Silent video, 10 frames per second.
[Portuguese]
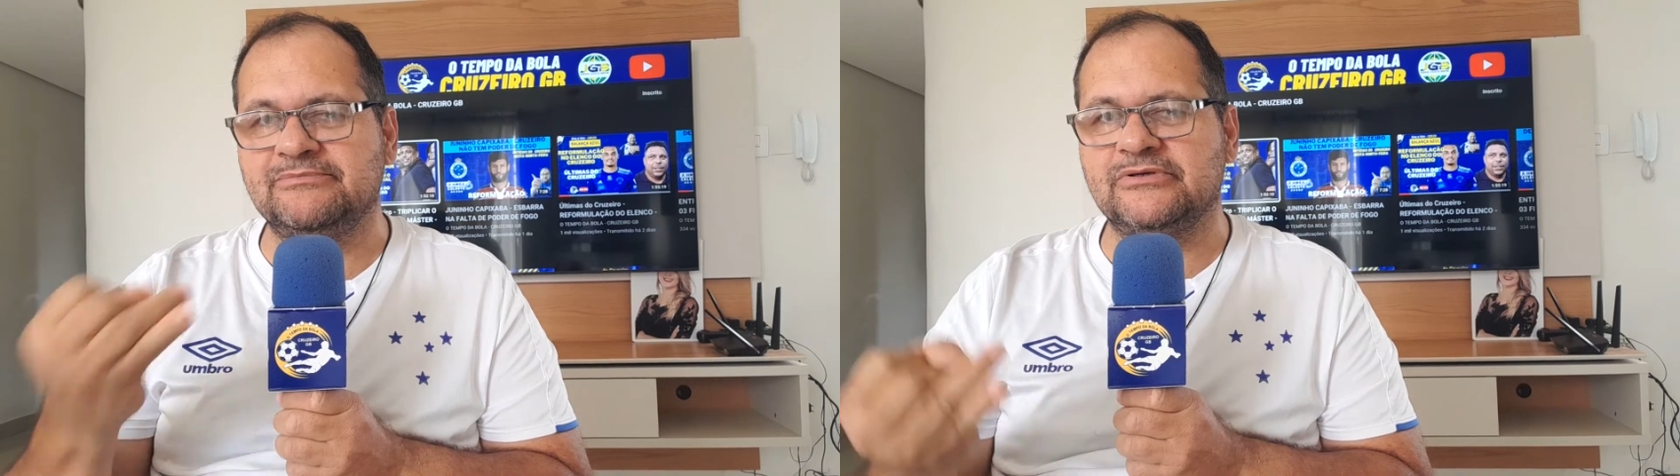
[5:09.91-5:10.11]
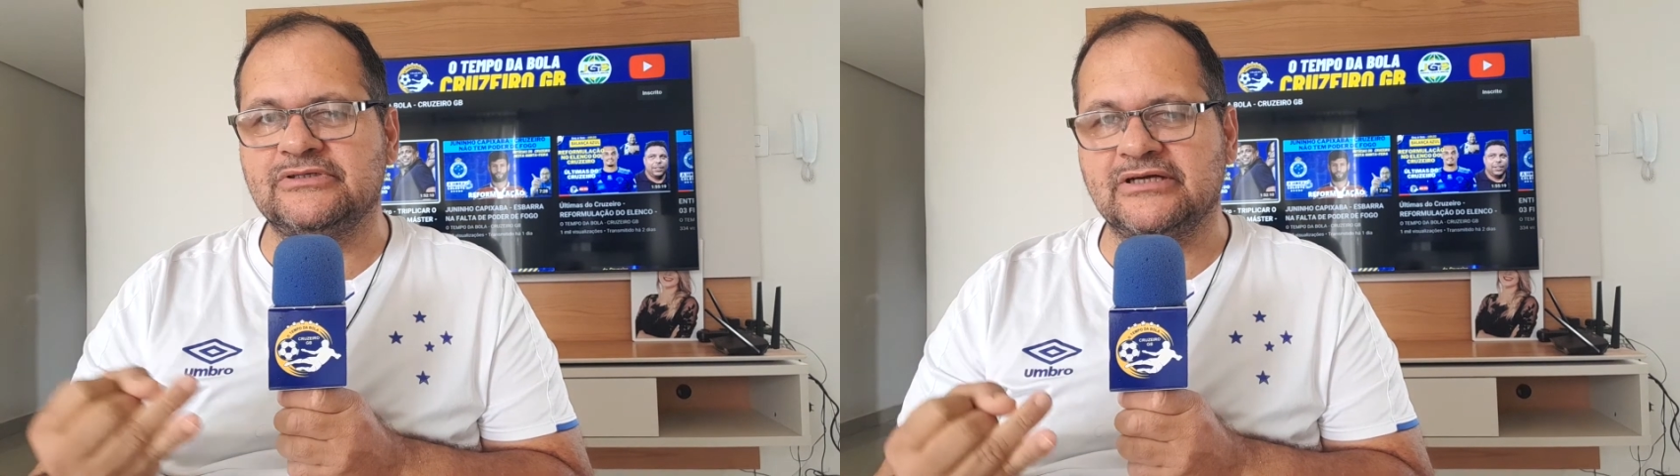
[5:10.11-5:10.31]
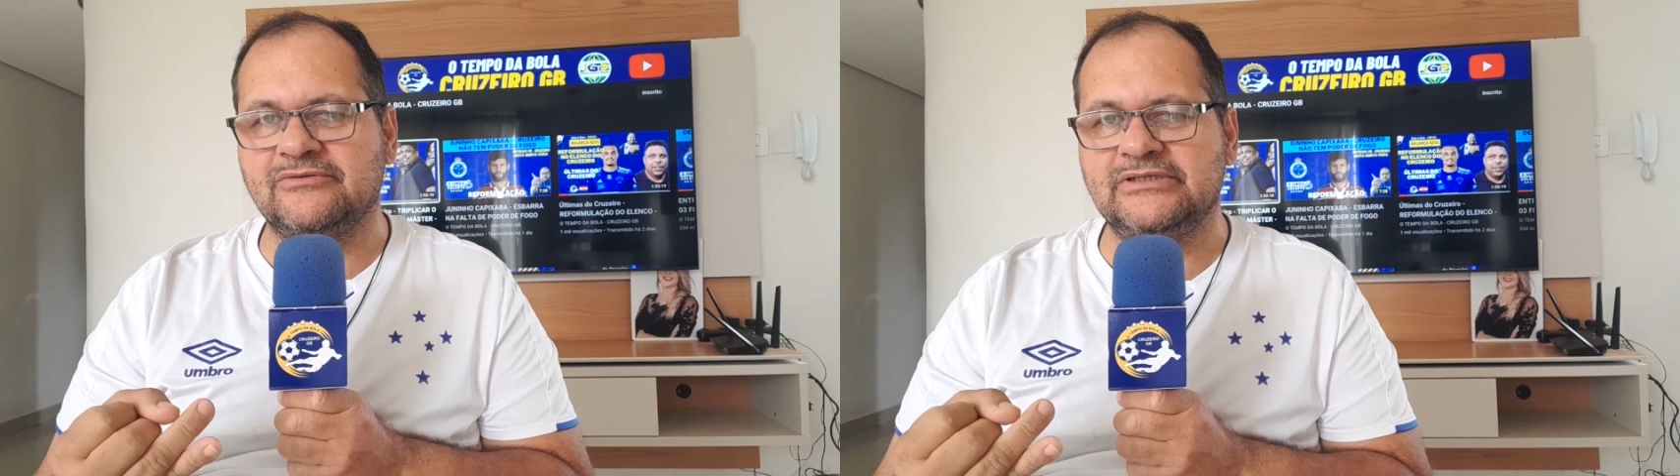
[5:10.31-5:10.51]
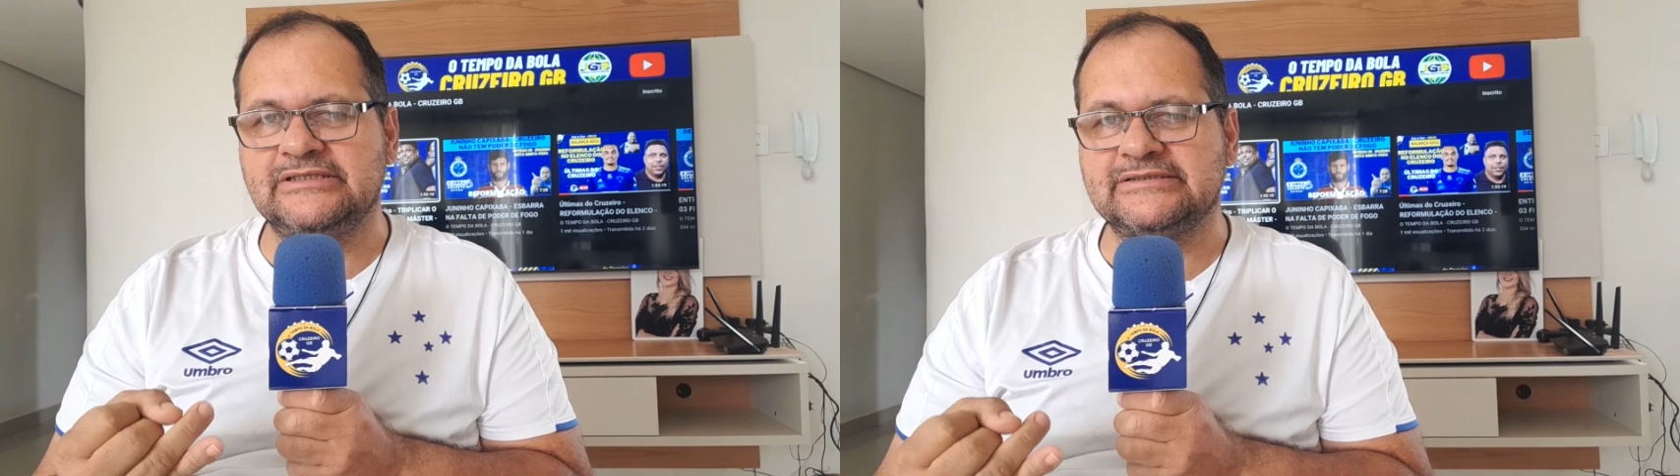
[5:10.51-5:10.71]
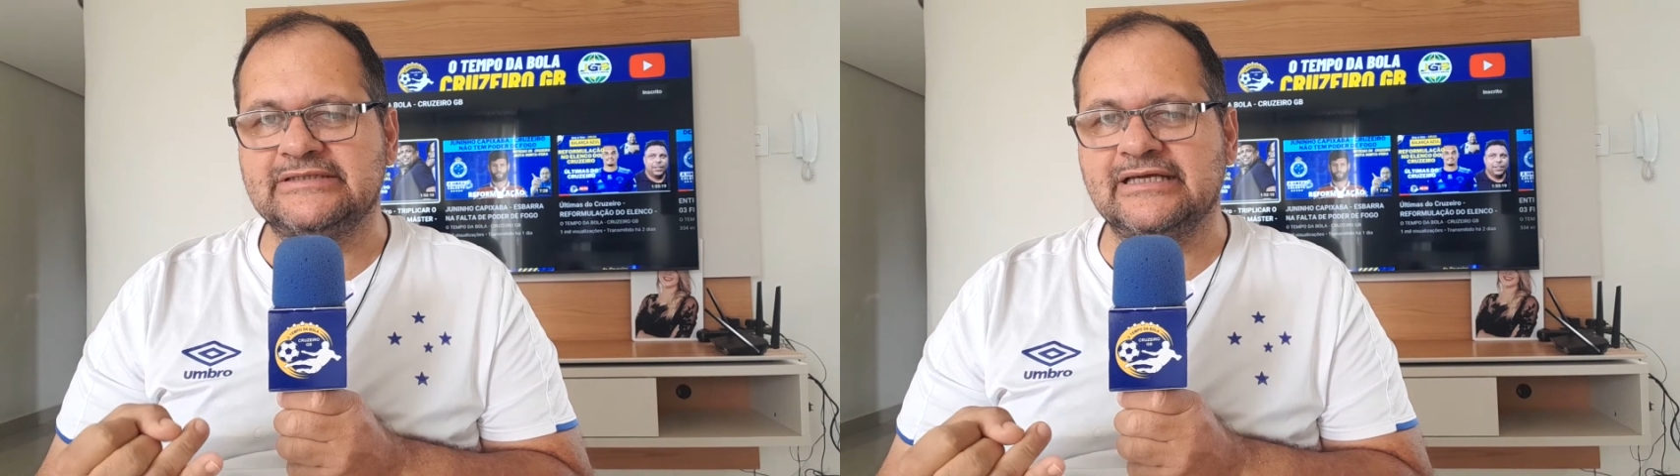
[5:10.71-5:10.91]

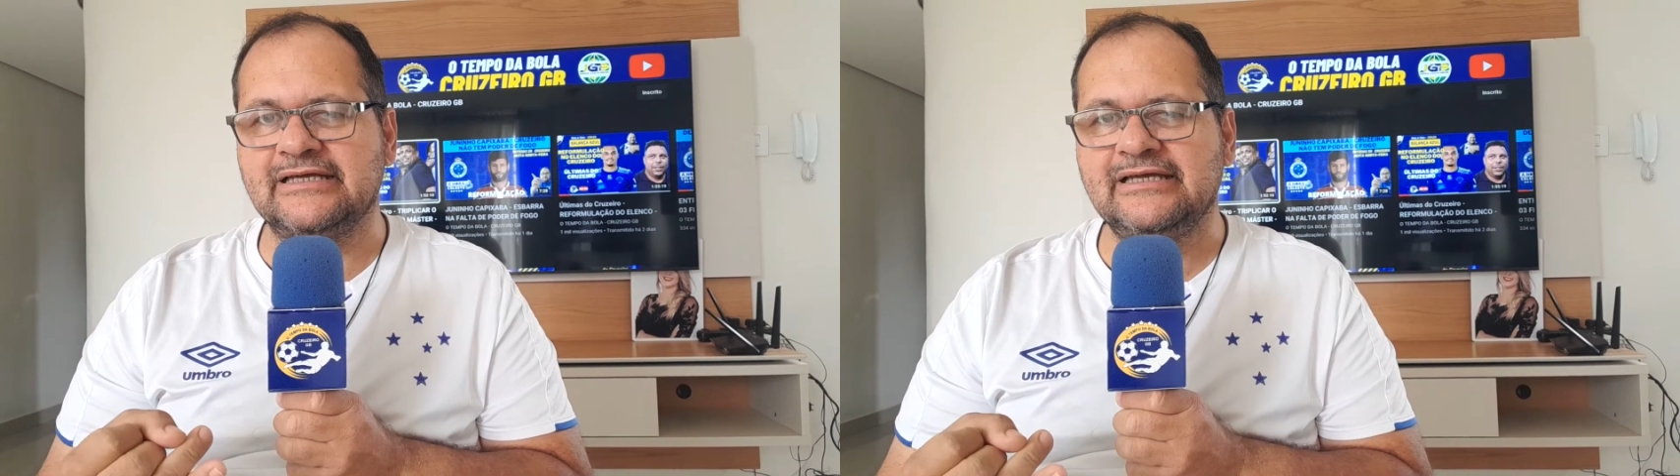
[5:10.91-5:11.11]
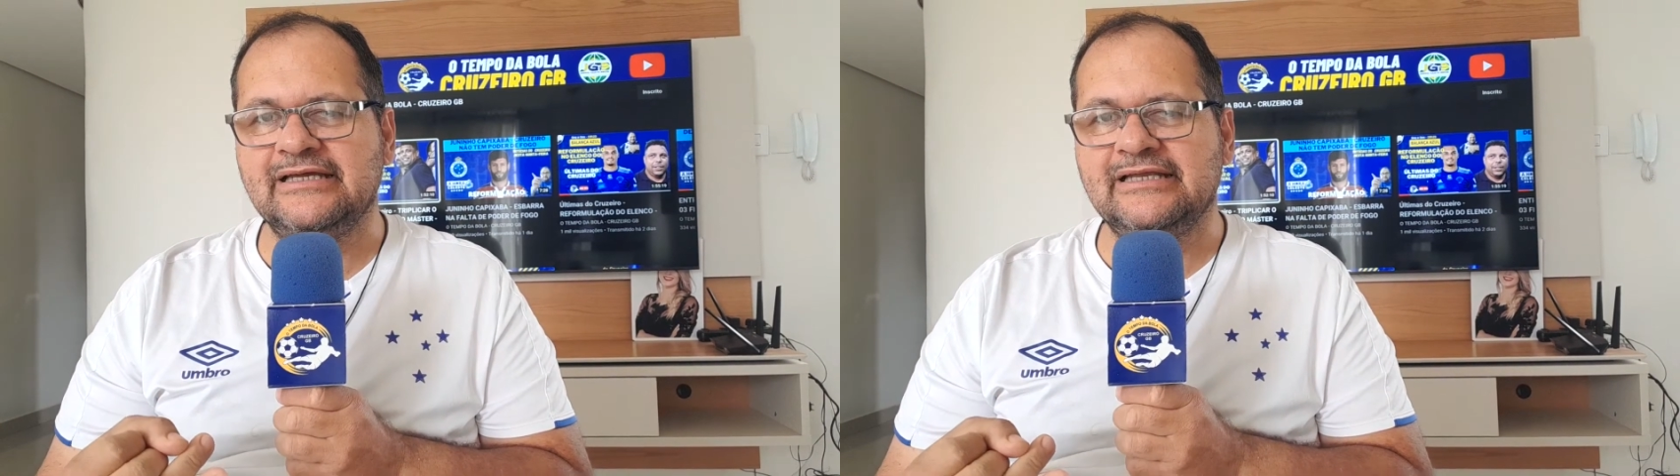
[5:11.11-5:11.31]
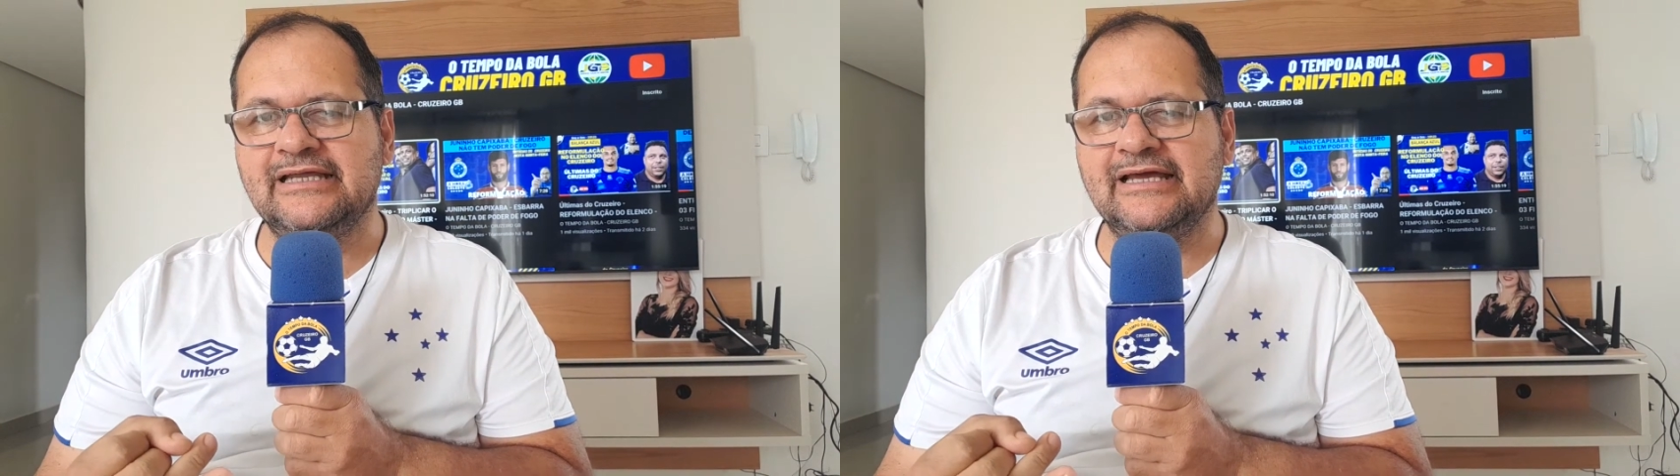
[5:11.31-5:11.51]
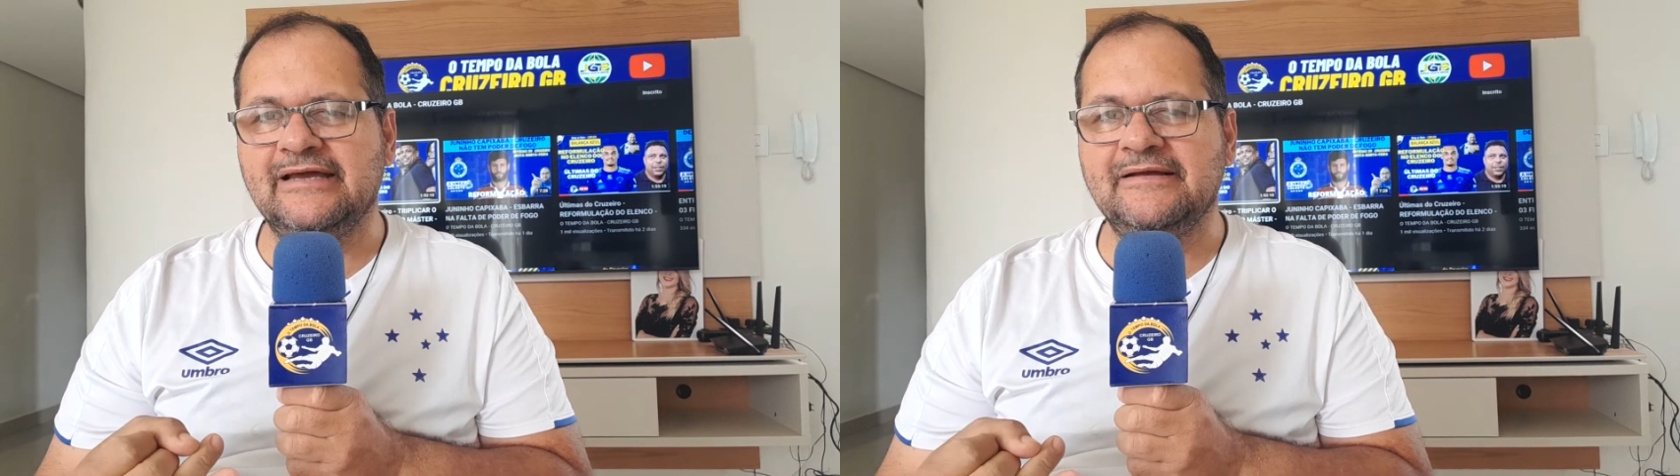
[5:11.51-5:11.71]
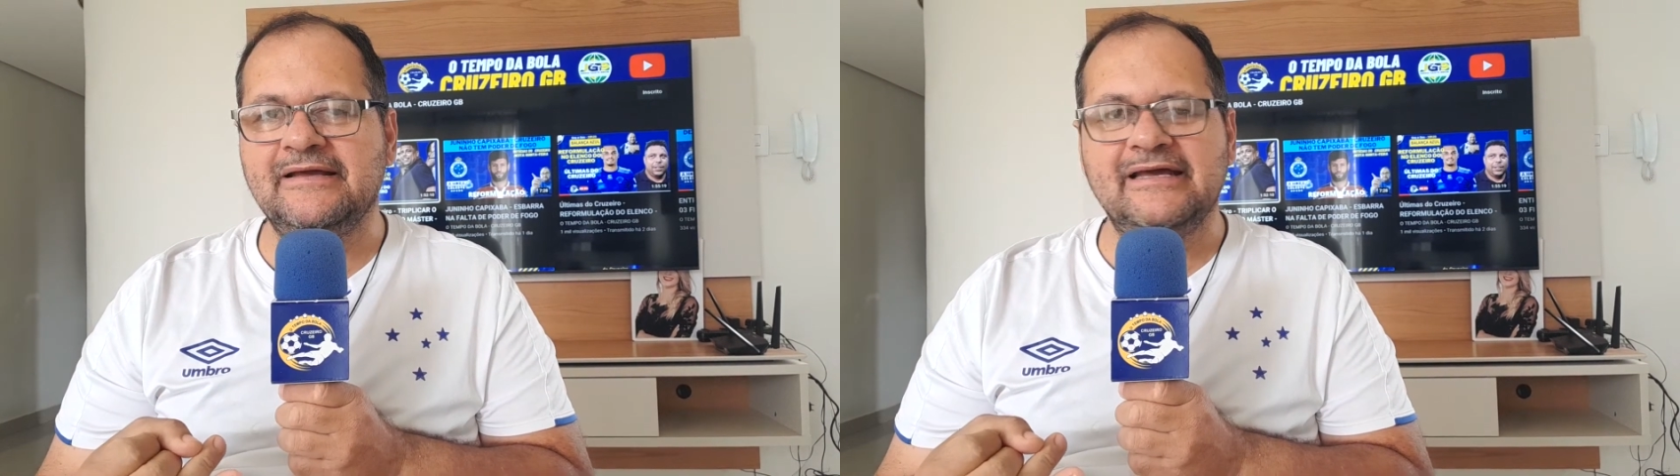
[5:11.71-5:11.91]
protagonista, né?